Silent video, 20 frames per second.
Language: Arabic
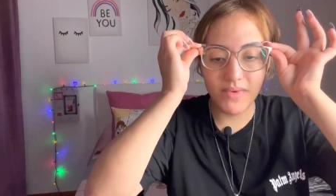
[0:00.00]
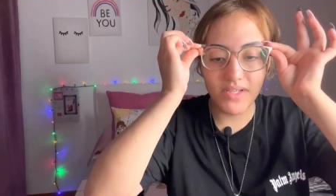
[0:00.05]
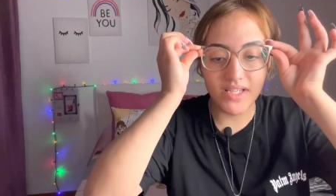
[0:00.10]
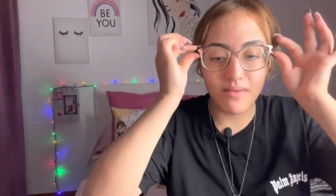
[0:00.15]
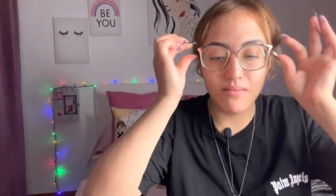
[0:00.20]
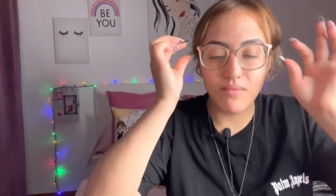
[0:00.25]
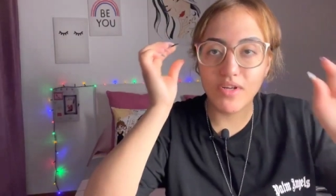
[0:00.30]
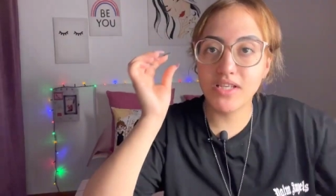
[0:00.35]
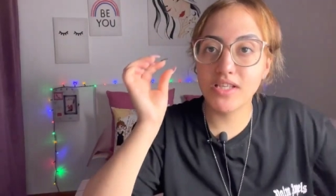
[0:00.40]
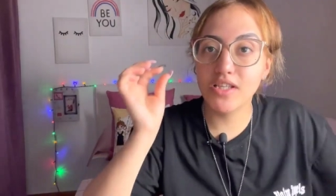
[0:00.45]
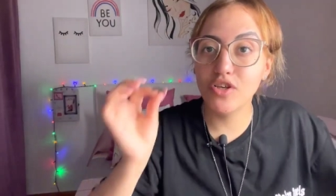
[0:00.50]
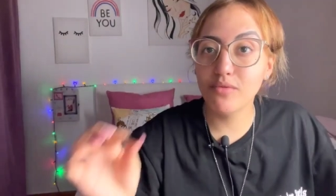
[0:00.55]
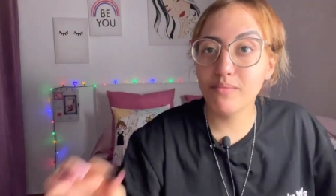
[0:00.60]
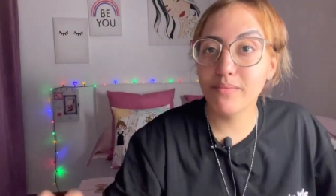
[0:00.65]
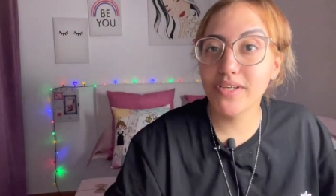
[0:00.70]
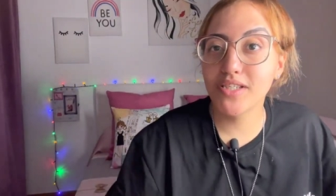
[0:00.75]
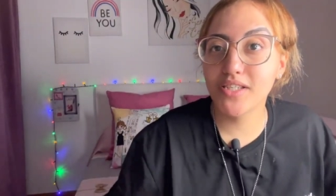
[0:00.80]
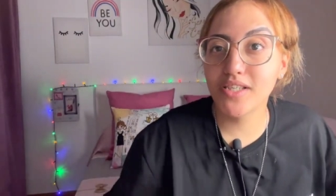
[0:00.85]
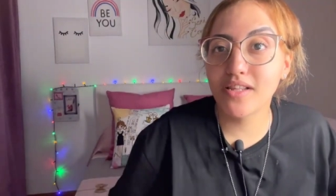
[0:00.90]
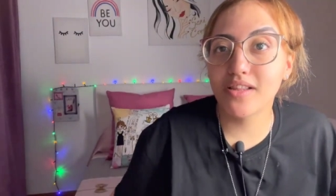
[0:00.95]
سامونيس
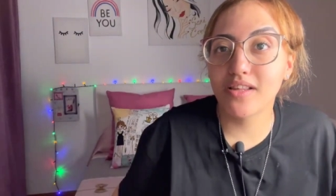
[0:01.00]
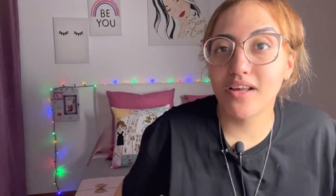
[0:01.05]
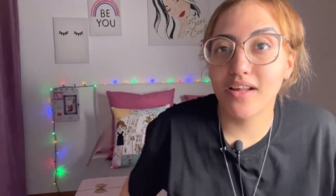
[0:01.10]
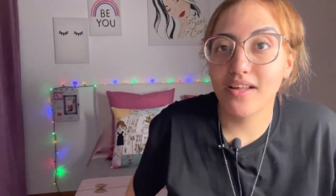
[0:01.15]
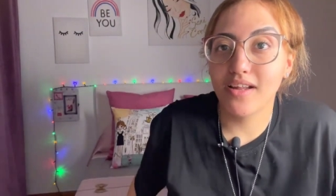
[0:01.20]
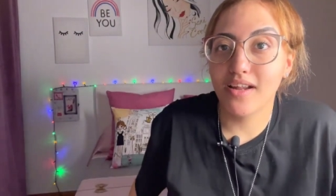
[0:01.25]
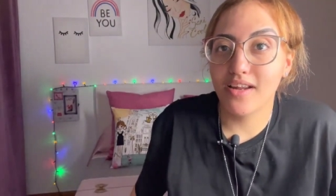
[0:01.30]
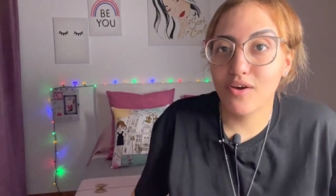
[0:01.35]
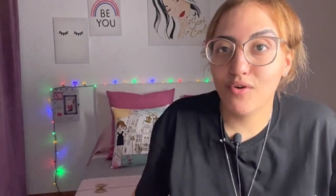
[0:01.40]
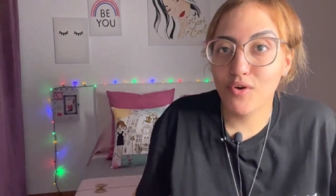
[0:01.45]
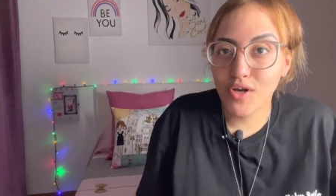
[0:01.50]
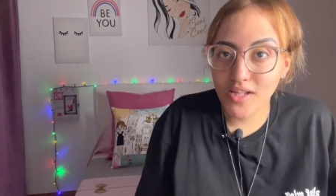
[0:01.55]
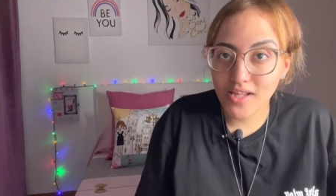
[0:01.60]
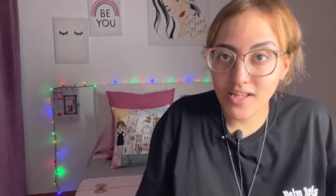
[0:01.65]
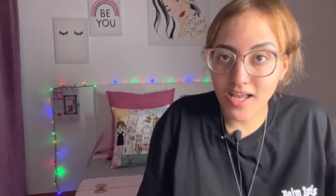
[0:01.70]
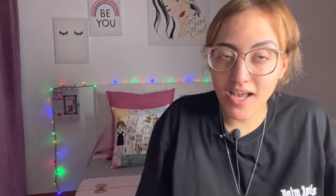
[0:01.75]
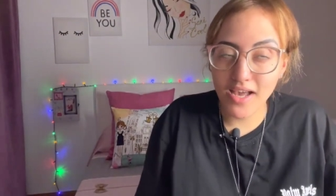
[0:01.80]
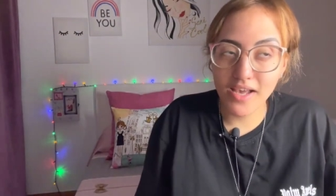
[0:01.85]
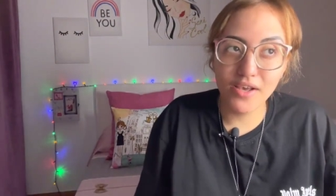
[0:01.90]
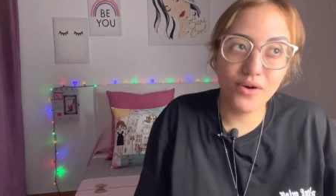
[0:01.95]
اليوم جيت نهضر على واحد
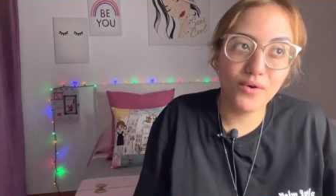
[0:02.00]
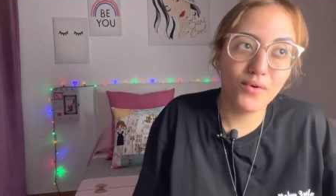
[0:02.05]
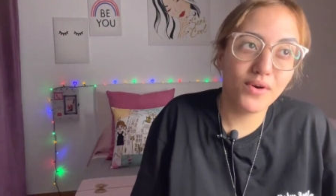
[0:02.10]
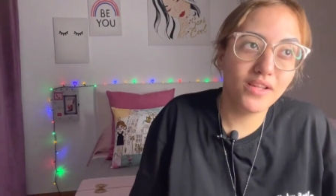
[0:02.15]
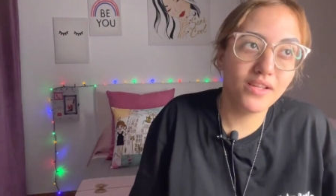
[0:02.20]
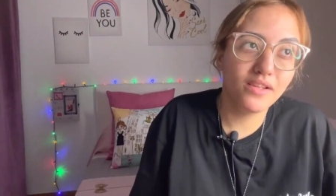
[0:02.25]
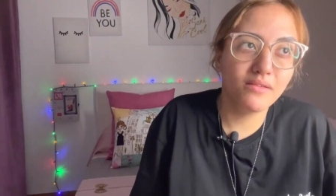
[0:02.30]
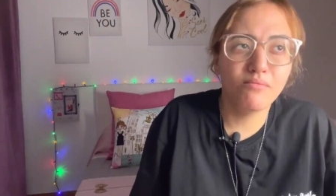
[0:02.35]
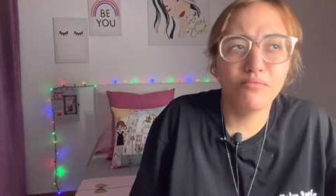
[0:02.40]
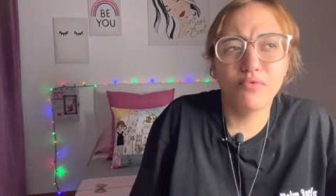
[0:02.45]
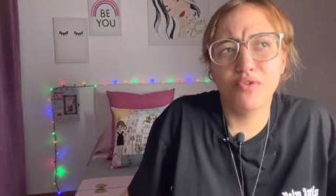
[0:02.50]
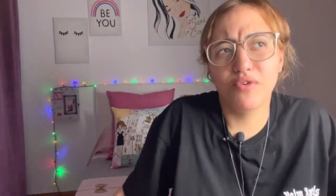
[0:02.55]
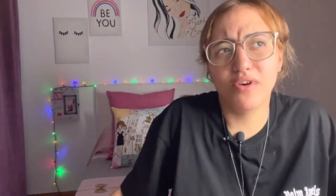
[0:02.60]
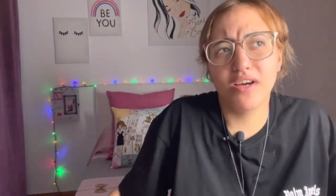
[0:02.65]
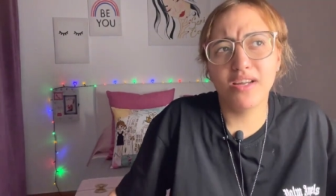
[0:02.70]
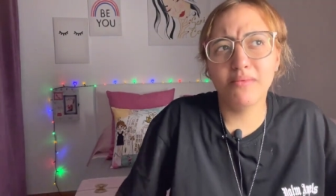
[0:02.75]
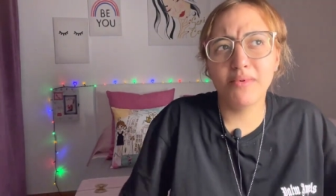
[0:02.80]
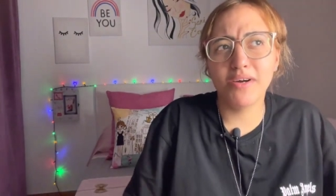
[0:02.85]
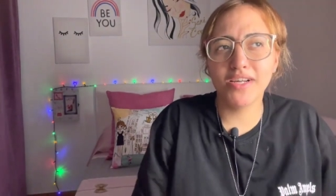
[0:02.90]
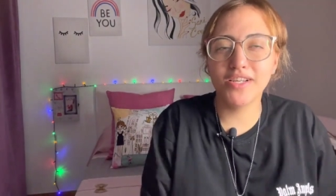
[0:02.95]
الحيوان بونو
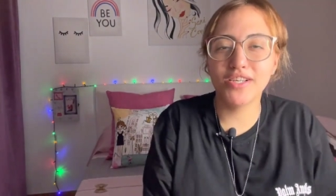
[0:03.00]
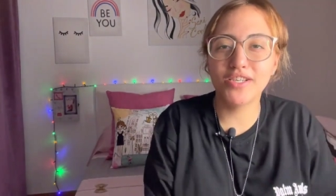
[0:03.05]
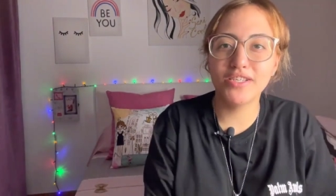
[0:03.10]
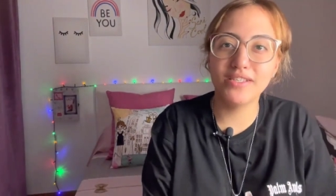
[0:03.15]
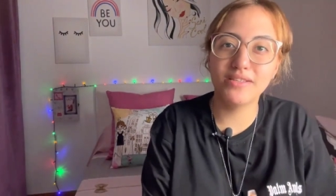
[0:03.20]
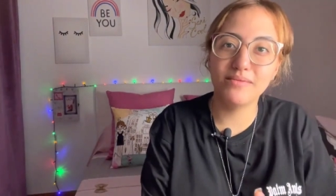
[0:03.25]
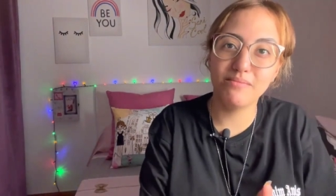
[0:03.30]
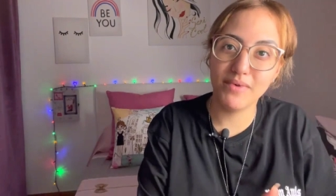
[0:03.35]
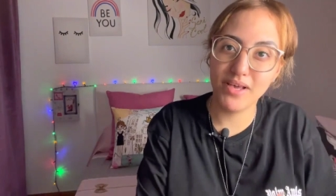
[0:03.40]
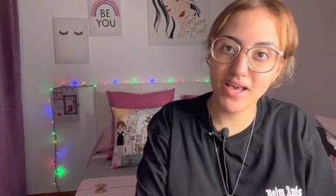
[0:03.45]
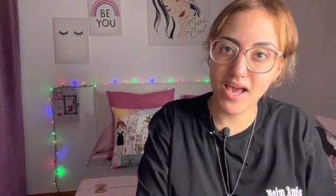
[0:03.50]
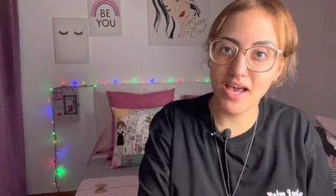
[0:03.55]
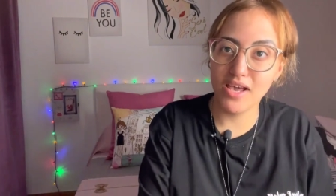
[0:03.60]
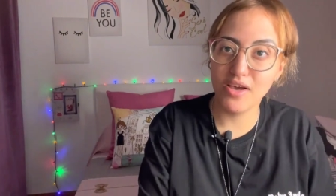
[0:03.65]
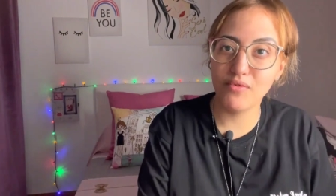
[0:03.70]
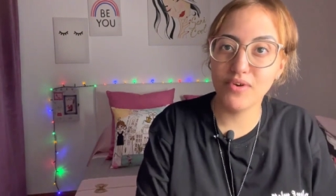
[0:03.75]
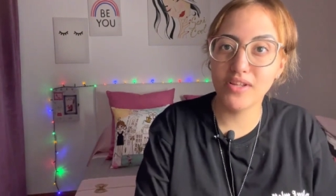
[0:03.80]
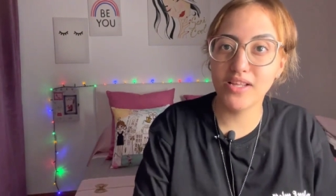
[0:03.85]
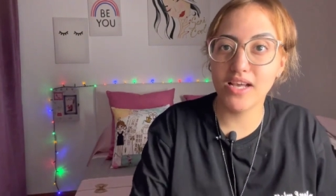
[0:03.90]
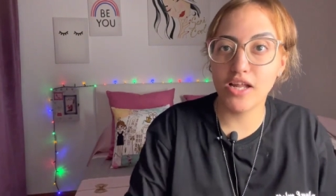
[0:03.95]
انا ما نقدرش نسميه
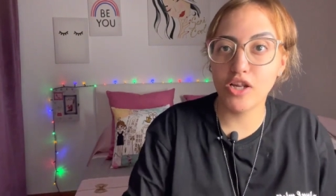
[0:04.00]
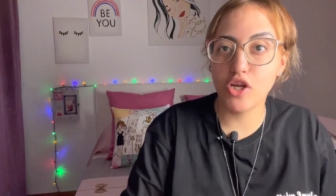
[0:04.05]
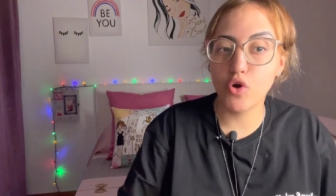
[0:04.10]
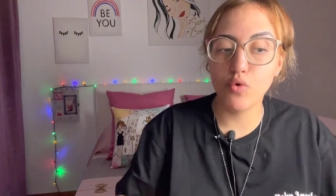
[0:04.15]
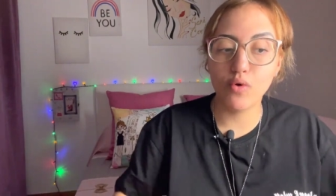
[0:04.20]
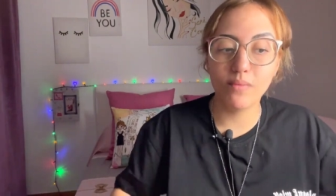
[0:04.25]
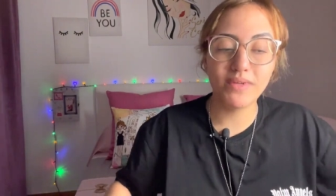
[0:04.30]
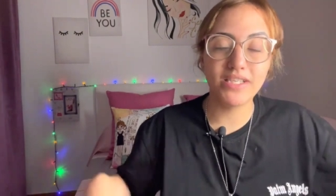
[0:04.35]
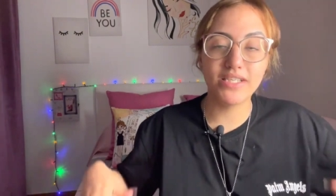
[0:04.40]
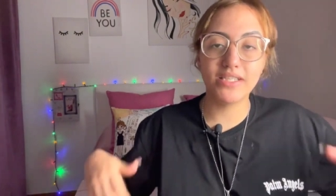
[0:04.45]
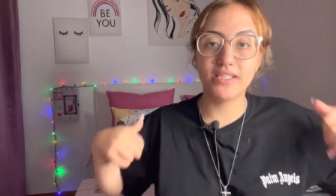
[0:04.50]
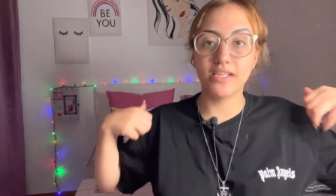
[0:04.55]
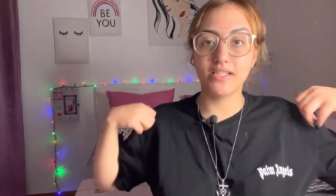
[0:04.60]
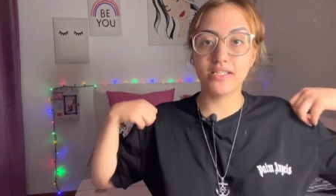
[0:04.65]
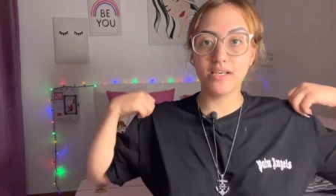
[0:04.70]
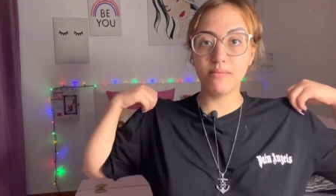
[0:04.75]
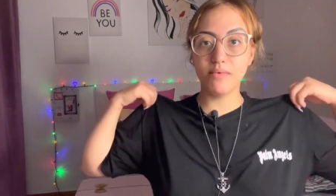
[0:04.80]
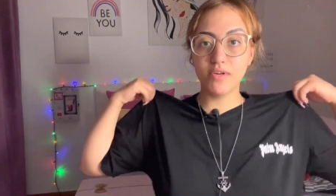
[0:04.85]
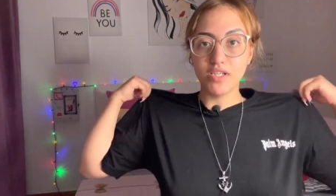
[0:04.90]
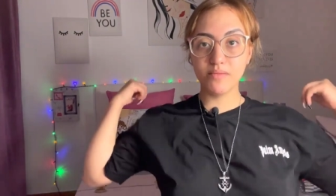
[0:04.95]
حيوان لانه هو ما
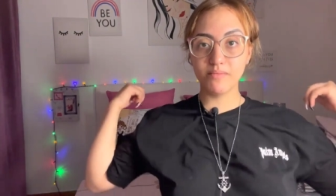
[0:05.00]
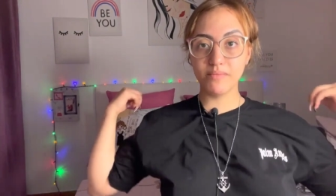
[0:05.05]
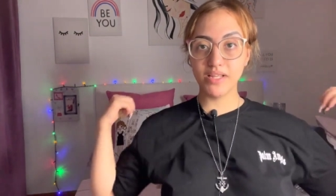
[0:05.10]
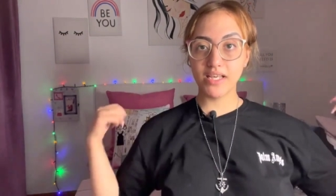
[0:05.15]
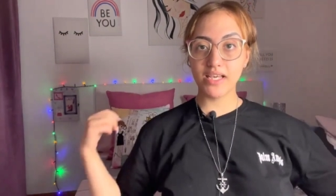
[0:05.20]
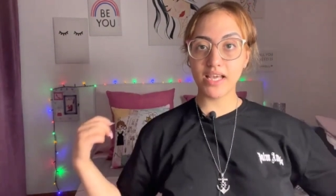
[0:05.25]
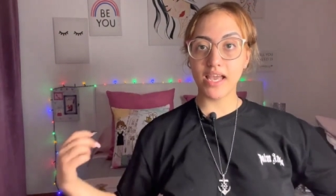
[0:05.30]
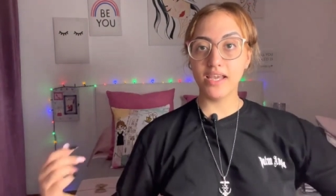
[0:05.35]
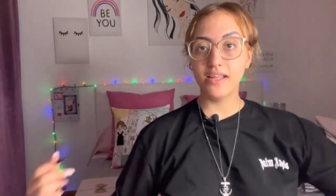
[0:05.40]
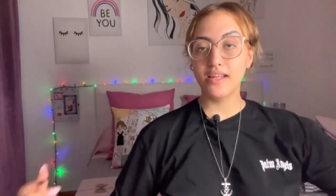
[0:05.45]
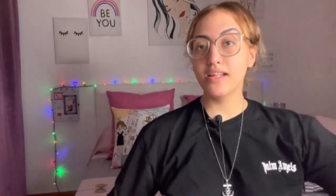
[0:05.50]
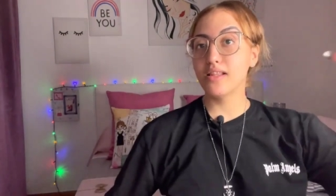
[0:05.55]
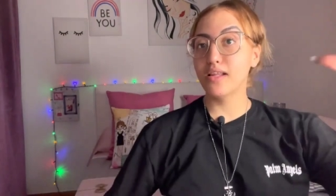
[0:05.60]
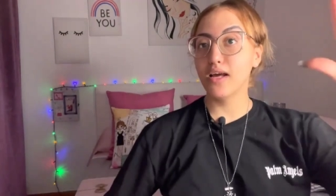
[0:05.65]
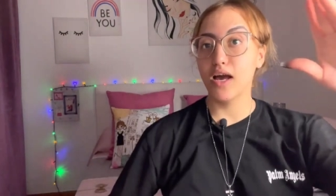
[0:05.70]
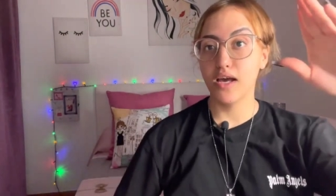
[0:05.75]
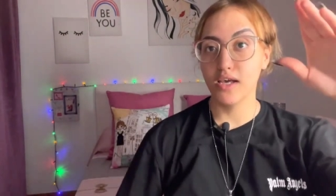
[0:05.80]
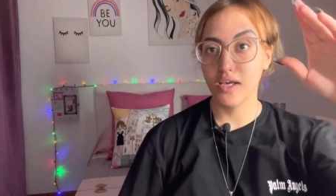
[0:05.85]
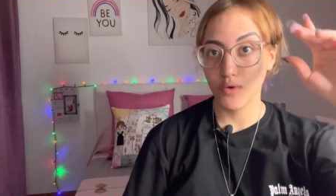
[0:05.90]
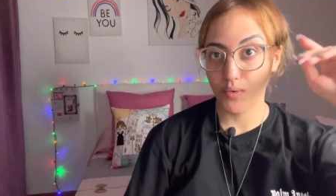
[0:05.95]
تعتبرش من الكائنات
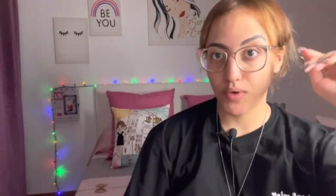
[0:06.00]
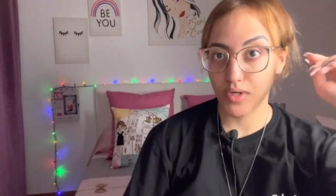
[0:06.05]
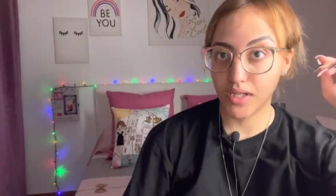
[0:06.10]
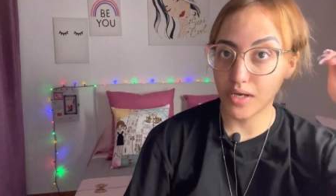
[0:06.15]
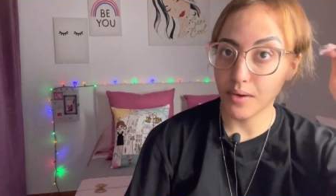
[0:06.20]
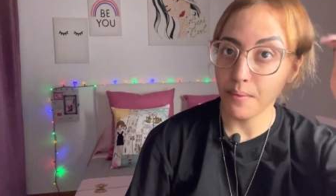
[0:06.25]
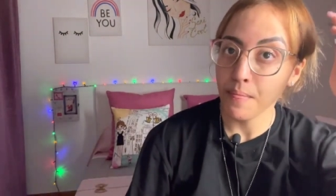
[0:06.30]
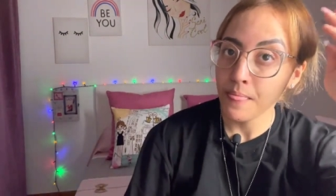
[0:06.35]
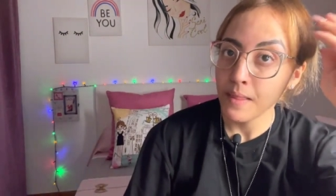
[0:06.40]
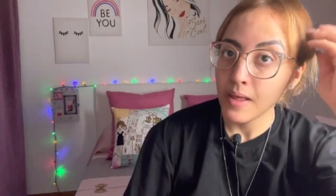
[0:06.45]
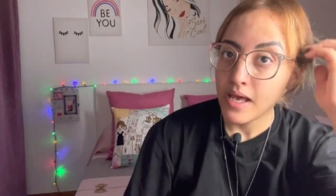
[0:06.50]
الحيوانيه